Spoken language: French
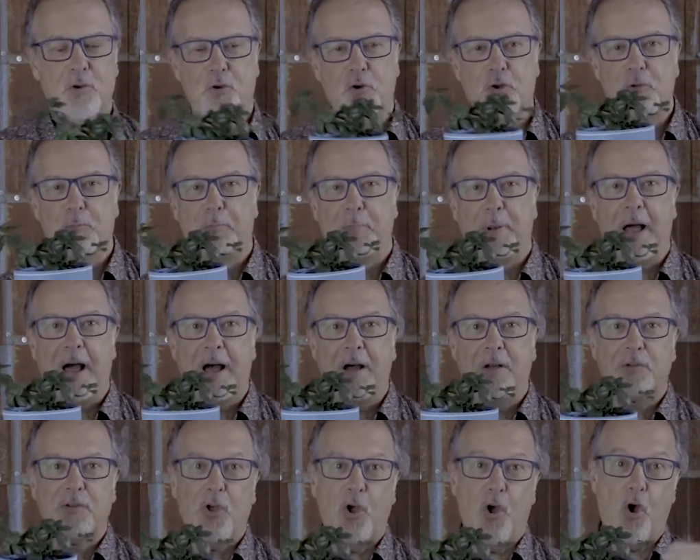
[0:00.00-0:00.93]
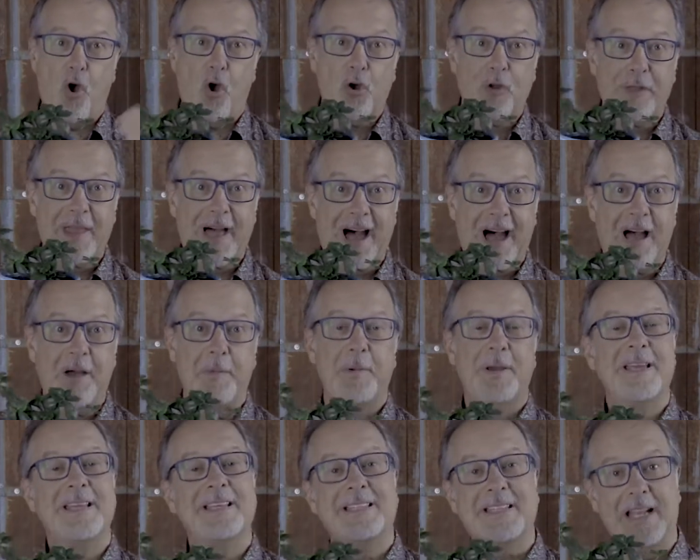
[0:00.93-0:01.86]
Une plante, un arbre,
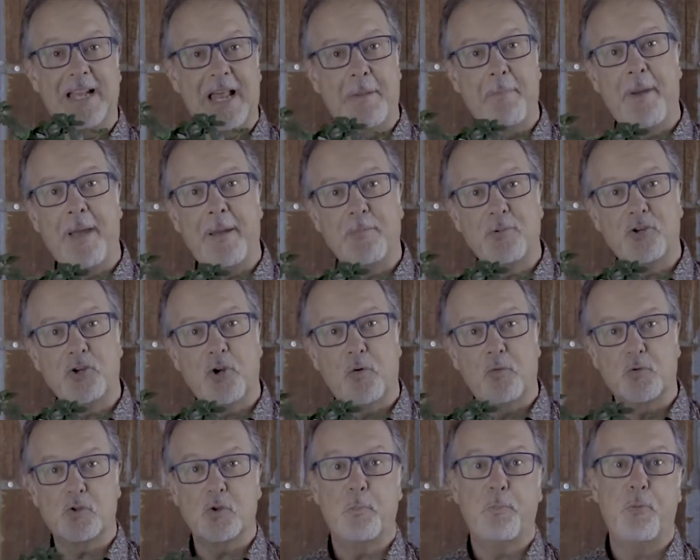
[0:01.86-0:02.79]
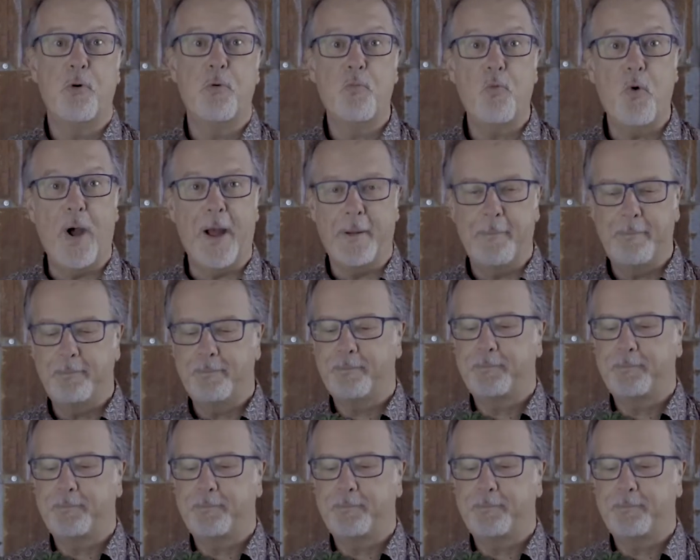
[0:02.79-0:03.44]
c'est la même chose, pour moi.